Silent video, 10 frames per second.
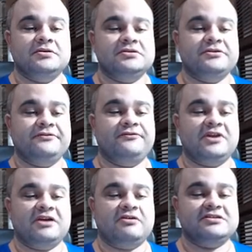Se for
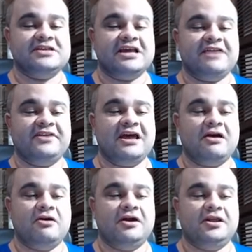negociável é da
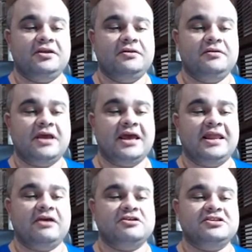hora, hein? É
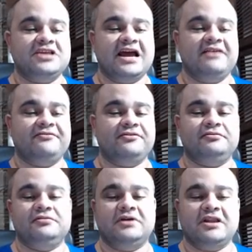negociável.
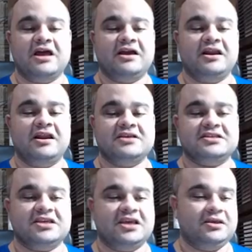Dá uma
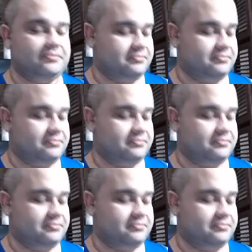granazinha, hein?